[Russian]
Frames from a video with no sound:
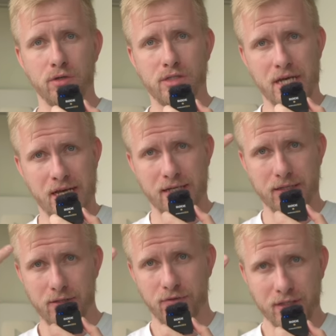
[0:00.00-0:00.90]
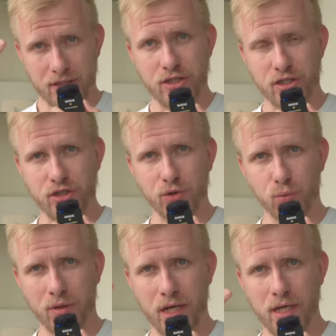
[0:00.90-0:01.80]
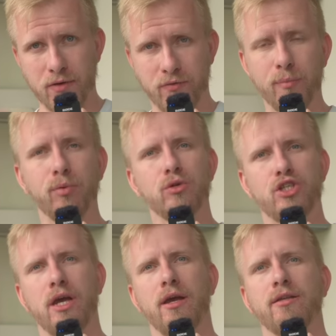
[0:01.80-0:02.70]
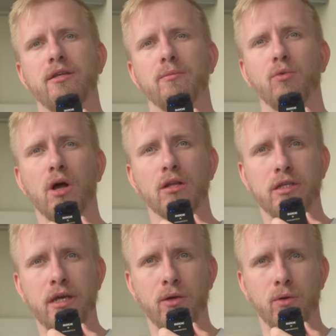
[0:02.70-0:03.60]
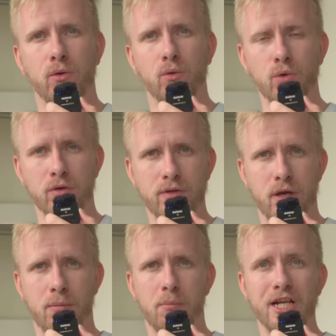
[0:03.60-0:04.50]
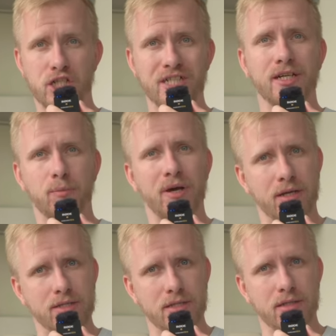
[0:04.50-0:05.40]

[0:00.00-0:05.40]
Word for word: за 2000 рублей вы получаете бухгалтерию уровня больших корпораций.